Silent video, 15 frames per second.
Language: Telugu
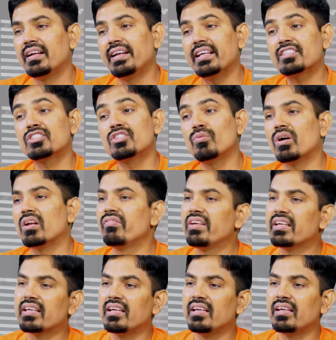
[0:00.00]
నెక్స్ట్ వన్
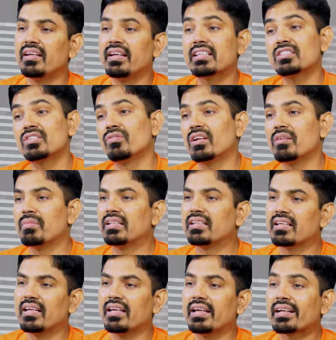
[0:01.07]
వీక్కి నెక్స్ట్ వన్
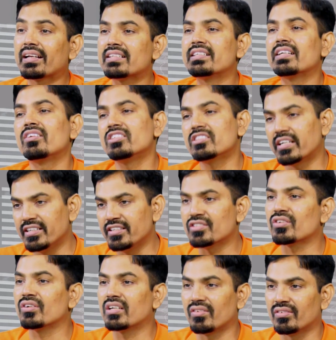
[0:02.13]
మంత్కి ఇట్లా చెక్ లిస్ట్ రెడీ
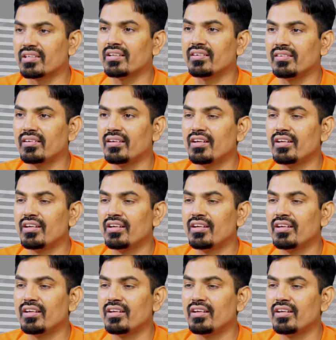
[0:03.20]
చేసుకుంటూ ఉంటారు